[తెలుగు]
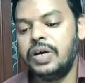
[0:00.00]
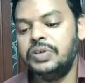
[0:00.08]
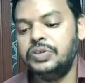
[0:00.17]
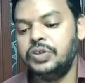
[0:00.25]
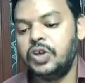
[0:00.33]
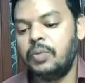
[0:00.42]

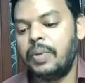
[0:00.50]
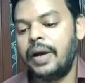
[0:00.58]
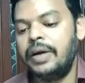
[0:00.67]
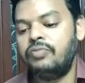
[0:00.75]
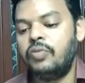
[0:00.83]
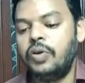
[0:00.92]
జీరో పాయింట్
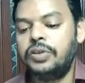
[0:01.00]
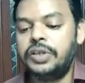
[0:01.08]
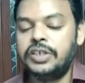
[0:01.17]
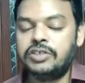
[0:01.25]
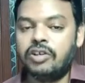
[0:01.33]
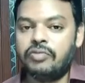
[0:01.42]
ఫోర్ త్రీ
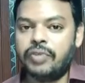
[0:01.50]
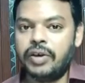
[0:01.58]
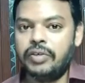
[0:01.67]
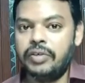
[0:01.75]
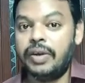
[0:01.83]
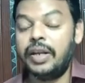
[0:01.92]
సెవెన్ ఫైవ్
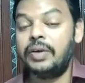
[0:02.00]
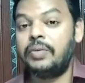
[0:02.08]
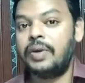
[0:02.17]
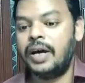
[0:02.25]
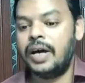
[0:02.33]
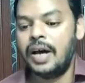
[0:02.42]
ఇవన్నీ
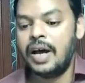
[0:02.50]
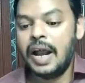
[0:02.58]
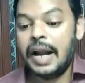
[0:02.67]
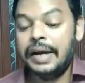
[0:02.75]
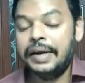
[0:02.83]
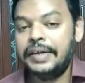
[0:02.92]
కూడా
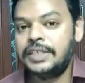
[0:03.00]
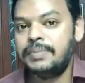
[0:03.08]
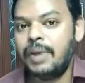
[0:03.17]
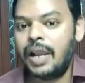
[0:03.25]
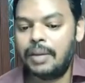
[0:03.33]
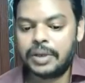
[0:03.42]
డెసిమల్
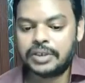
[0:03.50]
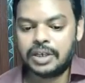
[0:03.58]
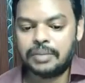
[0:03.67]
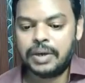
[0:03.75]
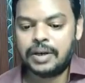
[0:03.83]
నెంబర్స్ అనమాట